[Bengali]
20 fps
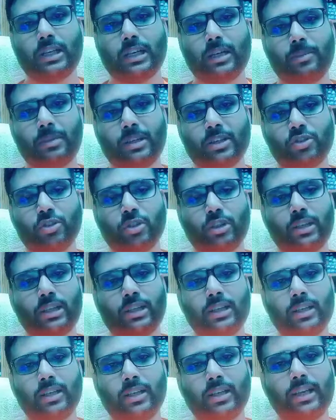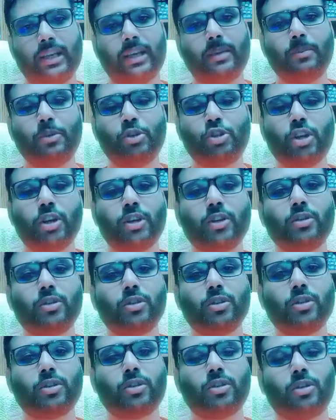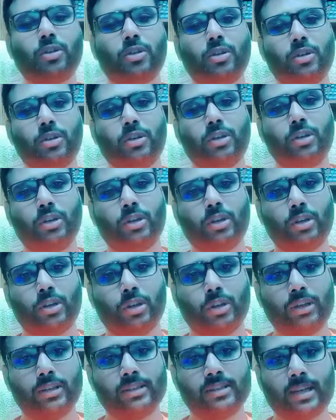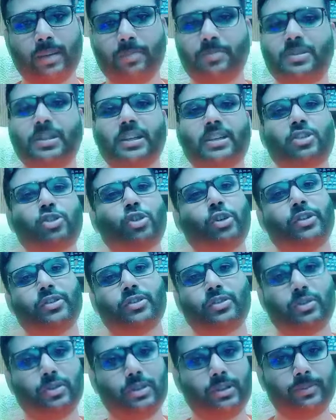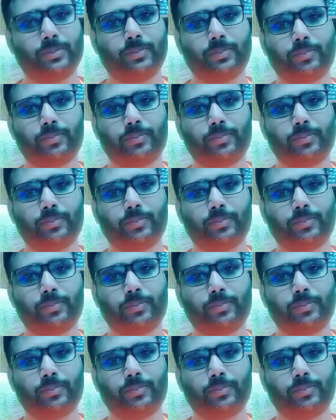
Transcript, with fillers: আমি আসলে এই বিষয়গুলোর সাবজেক্ট চয়েস করি